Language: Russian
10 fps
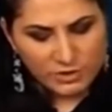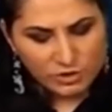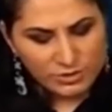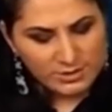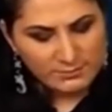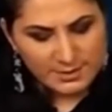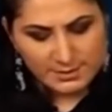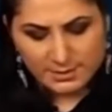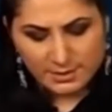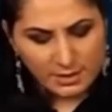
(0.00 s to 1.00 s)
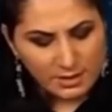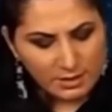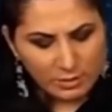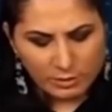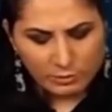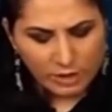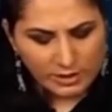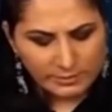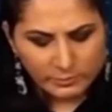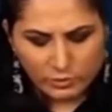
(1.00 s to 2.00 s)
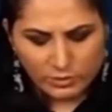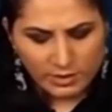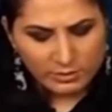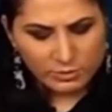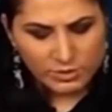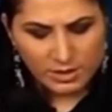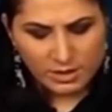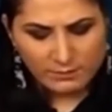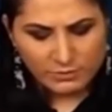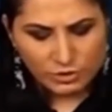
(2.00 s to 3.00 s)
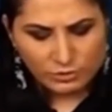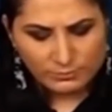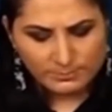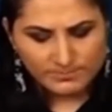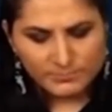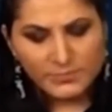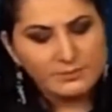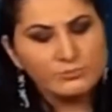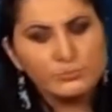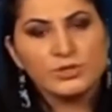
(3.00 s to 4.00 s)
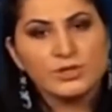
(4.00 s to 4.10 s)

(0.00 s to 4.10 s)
я вижу, из глаза э, от многих людей я вижу. Тамара